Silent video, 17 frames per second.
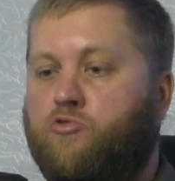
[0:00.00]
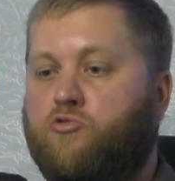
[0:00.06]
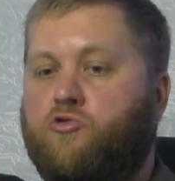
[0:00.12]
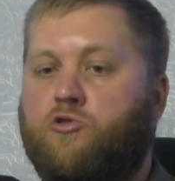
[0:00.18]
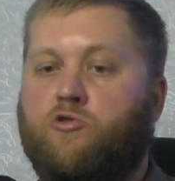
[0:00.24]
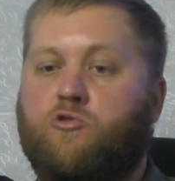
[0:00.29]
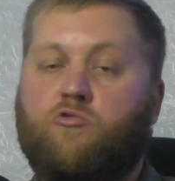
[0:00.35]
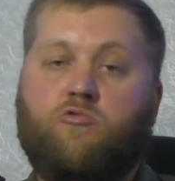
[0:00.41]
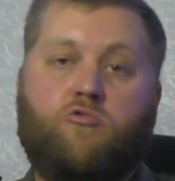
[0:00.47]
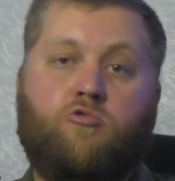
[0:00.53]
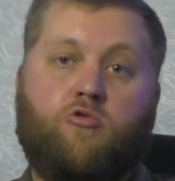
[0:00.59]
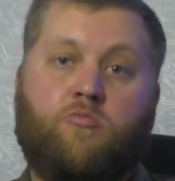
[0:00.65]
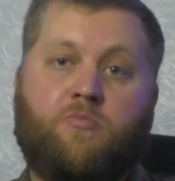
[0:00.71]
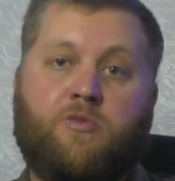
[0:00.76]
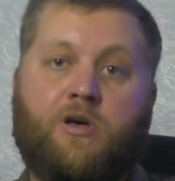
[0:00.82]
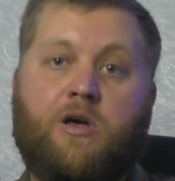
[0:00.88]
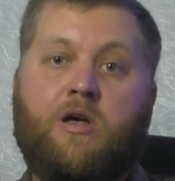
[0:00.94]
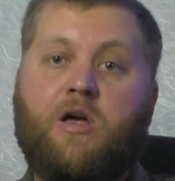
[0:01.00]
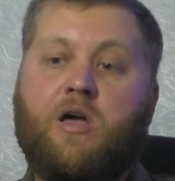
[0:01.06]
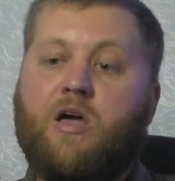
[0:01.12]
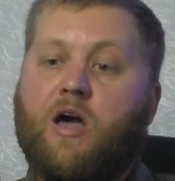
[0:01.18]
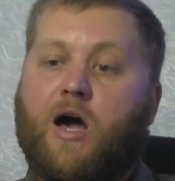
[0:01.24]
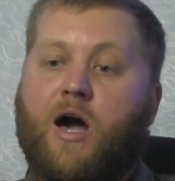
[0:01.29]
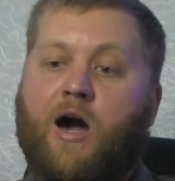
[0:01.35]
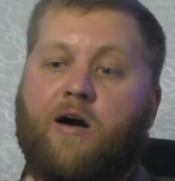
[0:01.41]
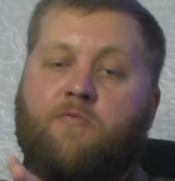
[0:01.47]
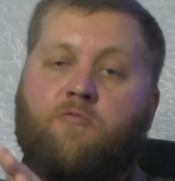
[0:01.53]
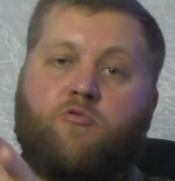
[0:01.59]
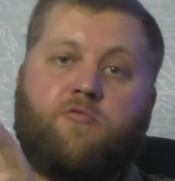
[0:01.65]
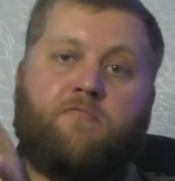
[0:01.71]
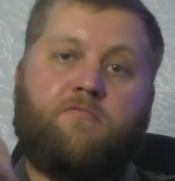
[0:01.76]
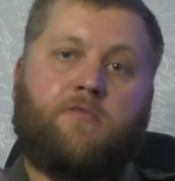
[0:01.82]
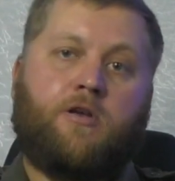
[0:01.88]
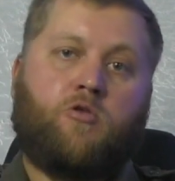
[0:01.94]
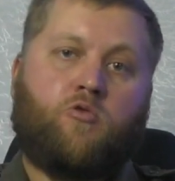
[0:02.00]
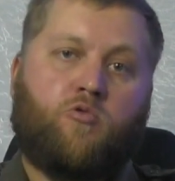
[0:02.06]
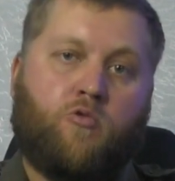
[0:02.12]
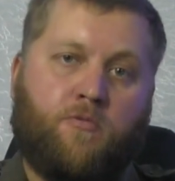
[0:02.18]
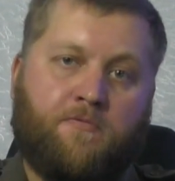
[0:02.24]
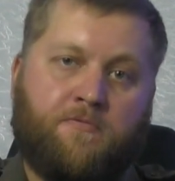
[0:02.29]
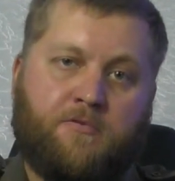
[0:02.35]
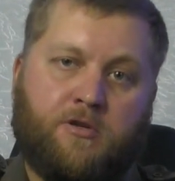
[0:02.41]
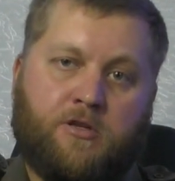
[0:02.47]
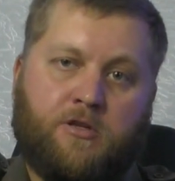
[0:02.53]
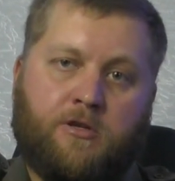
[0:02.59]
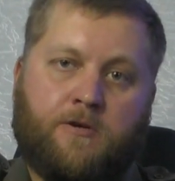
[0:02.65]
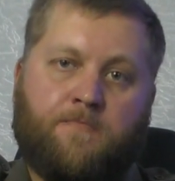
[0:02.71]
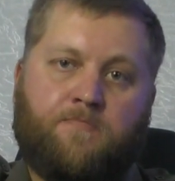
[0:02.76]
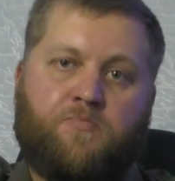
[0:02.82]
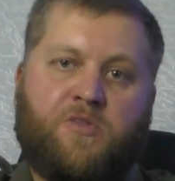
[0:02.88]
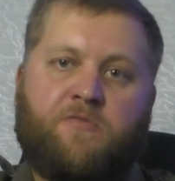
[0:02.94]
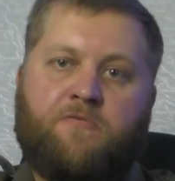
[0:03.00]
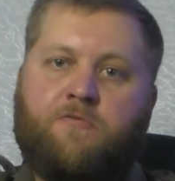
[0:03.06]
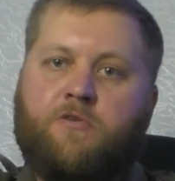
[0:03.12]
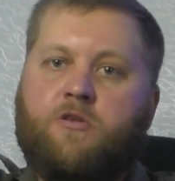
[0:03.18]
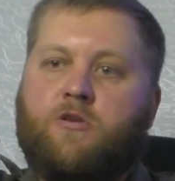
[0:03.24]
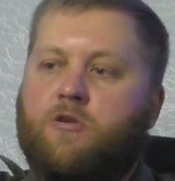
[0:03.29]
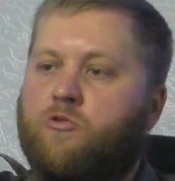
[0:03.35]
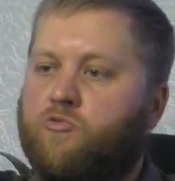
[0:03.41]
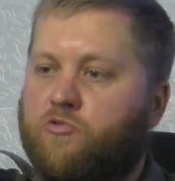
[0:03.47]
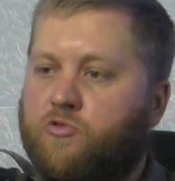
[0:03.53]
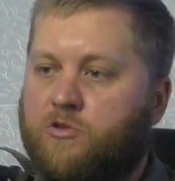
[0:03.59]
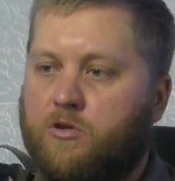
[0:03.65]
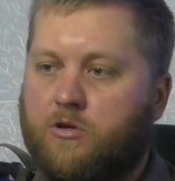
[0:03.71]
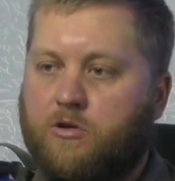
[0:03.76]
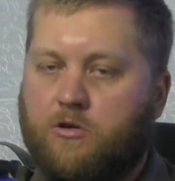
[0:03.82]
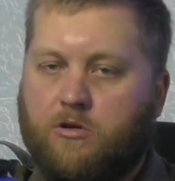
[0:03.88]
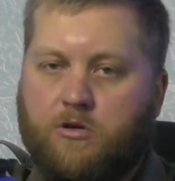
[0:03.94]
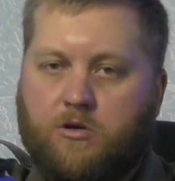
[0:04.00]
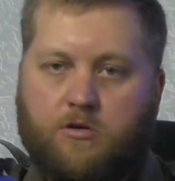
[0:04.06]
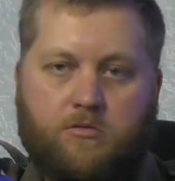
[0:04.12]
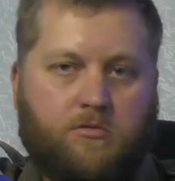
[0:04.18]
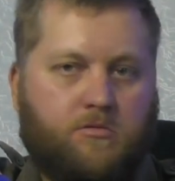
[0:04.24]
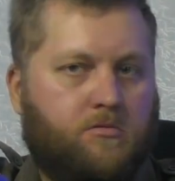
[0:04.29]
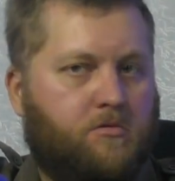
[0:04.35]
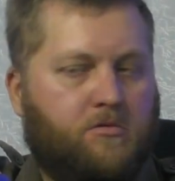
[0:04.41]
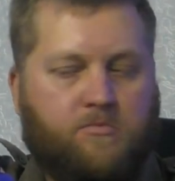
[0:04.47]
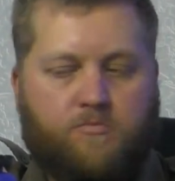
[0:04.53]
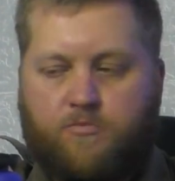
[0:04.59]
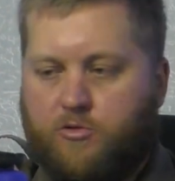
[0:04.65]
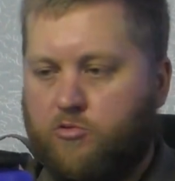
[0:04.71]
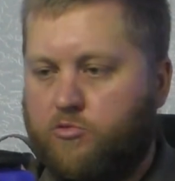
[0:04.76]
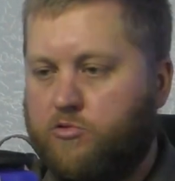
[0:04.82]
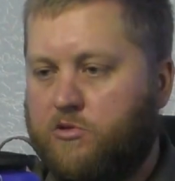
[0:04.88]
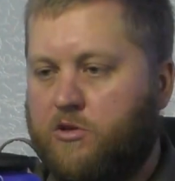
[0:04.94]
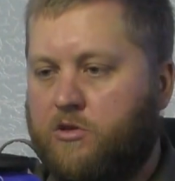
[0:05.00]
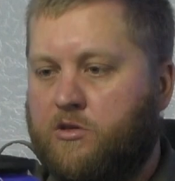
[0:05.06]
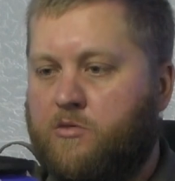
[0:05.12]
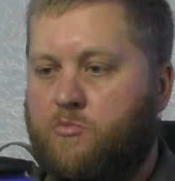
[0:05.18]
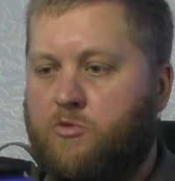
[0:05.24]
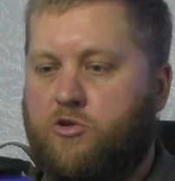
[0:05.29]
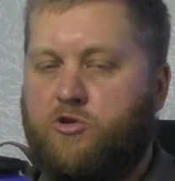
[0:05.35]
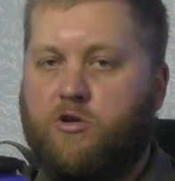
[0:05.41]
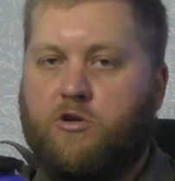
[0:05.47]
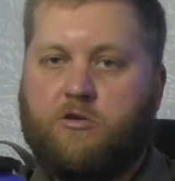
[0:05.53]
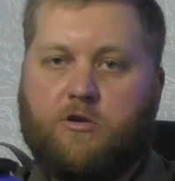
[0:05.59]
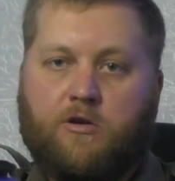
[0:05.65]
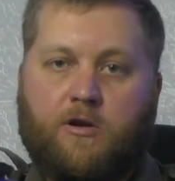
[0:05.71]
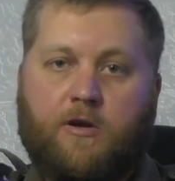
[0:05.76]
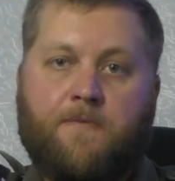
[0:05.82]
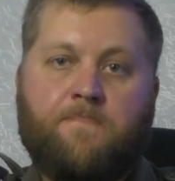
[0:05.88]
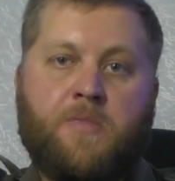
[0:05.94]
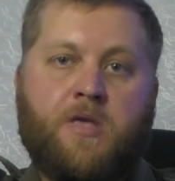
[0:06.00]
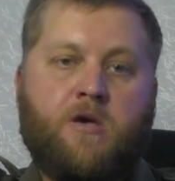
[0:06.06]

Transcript: и очень неудобно. А вот в таком виде, в виде рюкзака, просто замечательно.